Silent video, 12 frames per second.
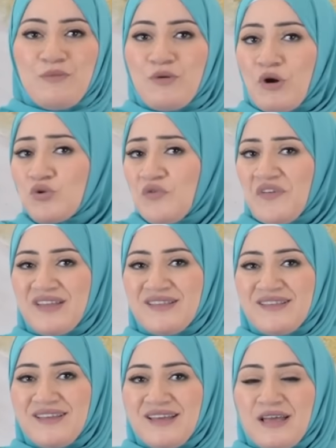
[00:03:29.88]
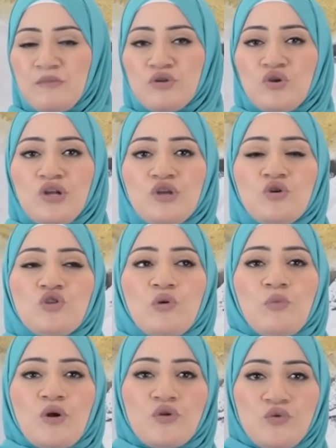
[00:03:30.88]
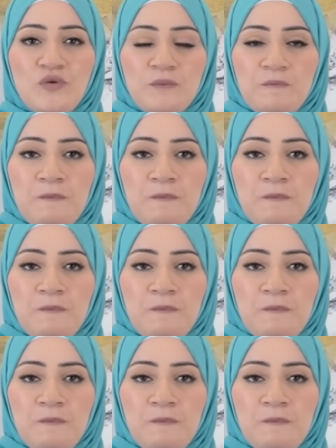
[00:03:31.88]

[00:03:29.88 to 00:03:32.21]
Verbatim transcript: مراته فين بتقول يا دكتور مراته